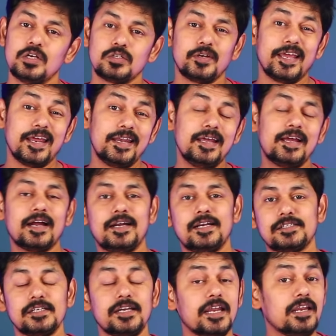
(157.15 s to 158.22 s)
సో ఎనీ
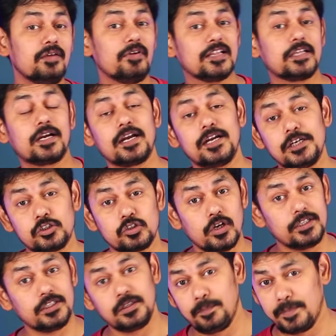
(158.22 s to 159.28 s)
కండిషన్ ఎనీ వెదర్ కండిషన్లో
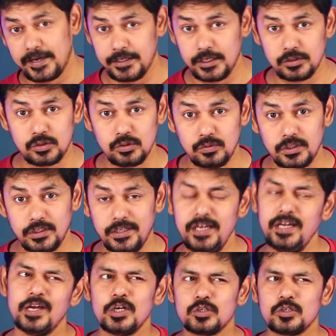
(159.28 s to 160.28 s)
ఇది పనిచేస్తూ ఉంటుంది